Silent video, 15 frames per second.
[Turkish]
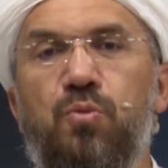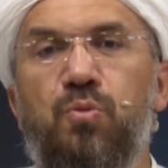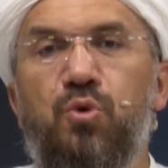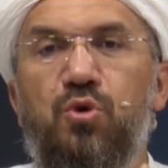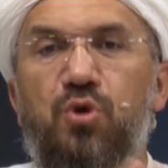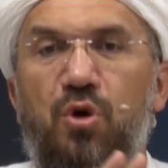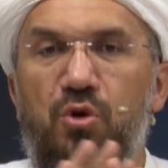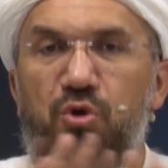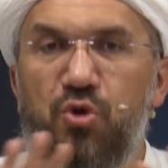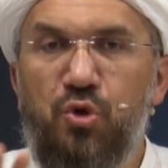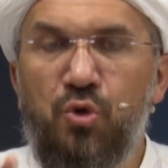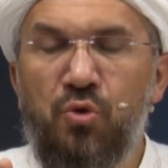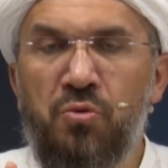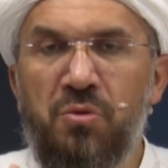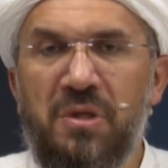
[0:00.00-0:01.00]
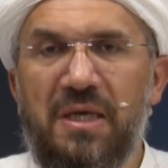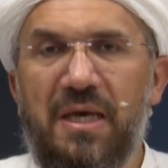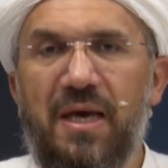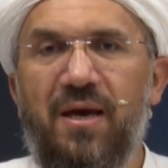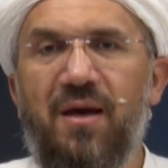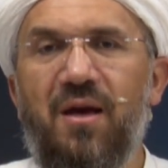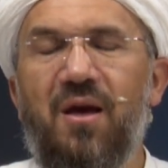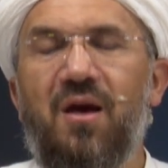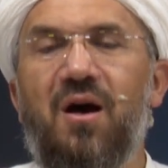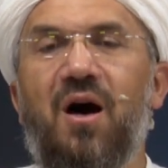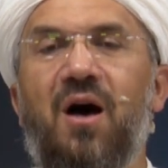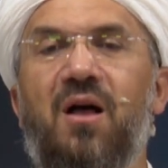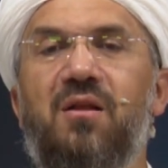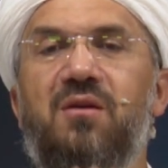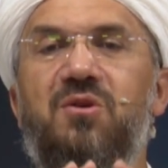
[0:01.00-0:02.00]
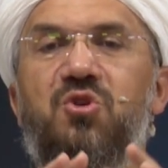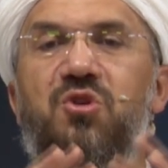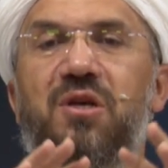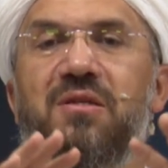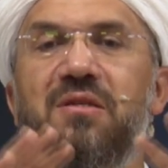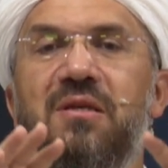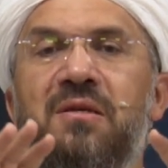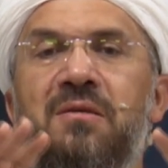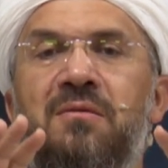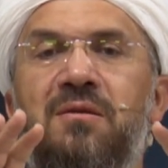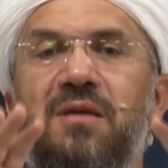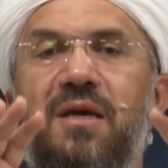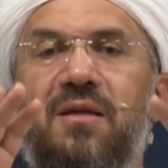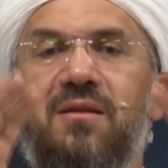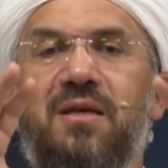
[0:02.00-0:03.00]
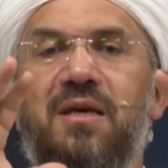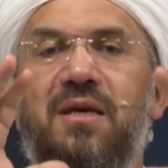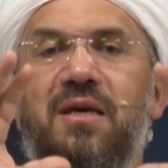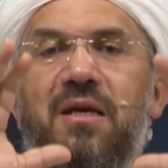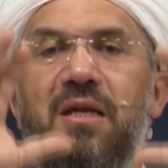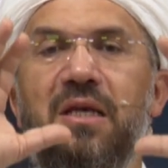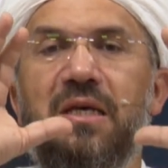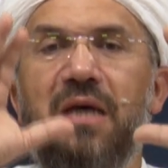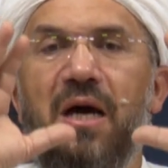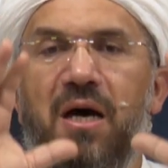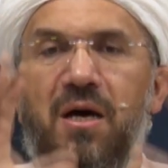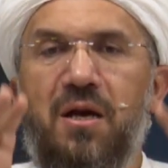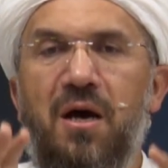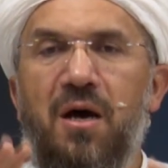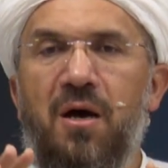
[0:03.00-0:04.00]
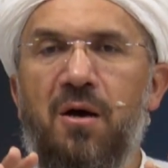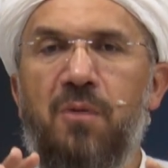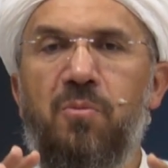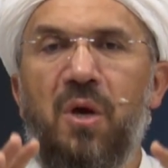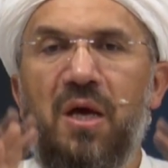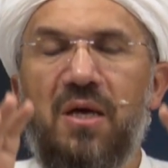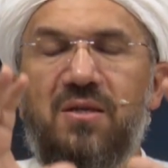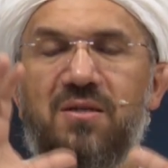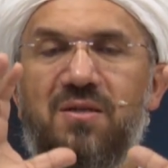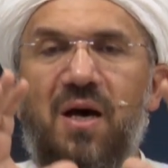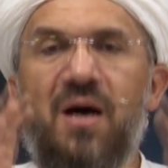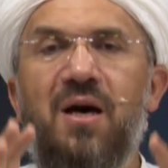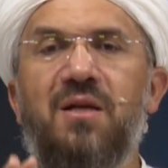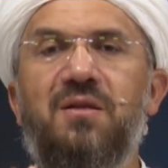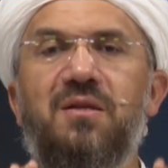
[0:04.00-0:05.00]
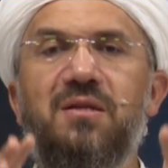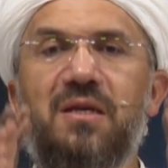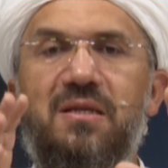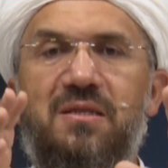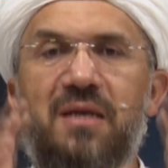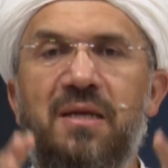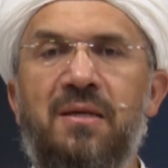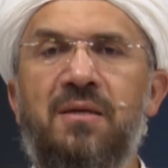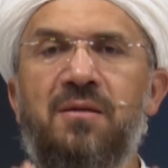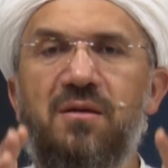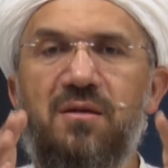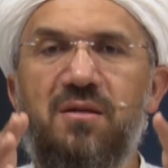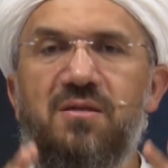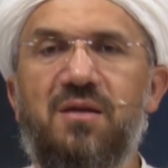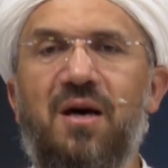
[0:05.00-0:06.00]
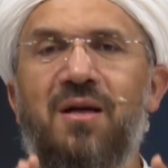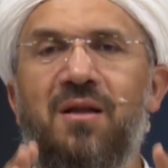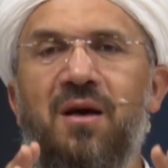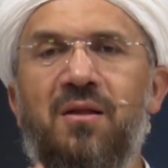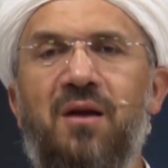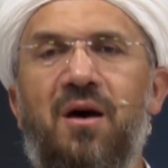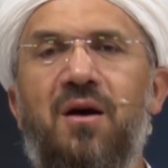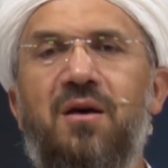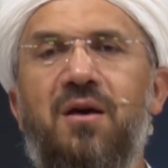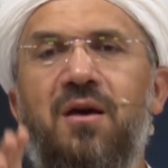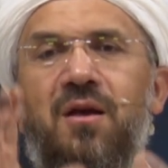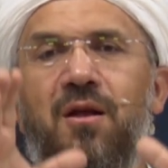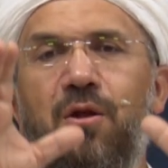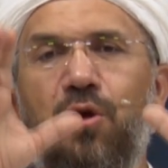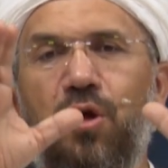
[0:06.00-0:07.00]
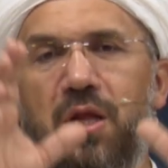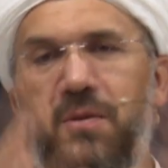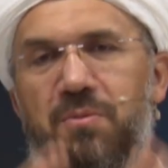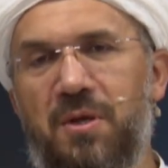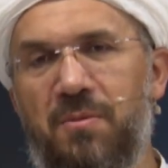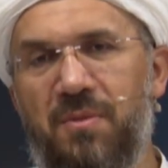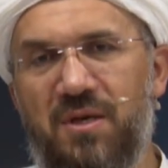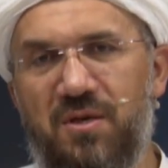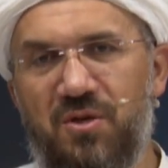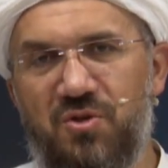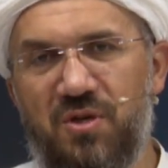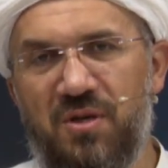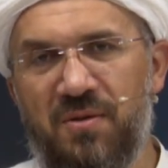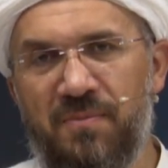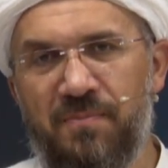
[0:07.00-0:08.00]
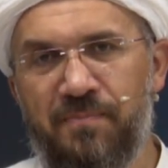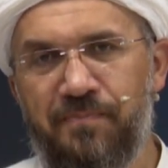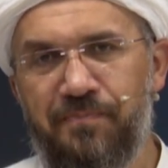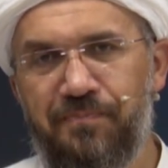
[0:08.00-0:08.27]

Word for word: bu görsün diye alkışlasın diye değil ya Rab sadece senin rızana nail olabilmek için